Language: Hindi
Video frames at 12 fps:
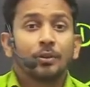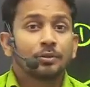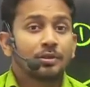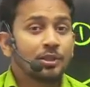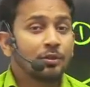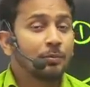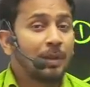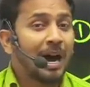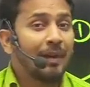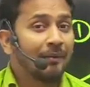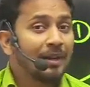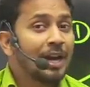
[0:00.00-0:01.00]
उसकी जो
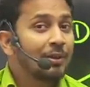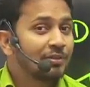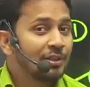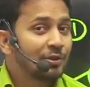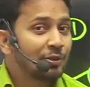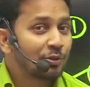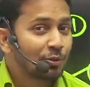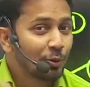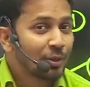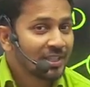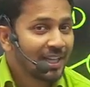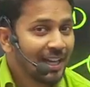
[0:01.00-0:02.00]
भावना है उसकी जो
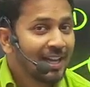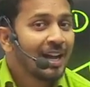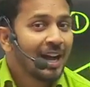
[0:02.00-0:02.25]
सोच है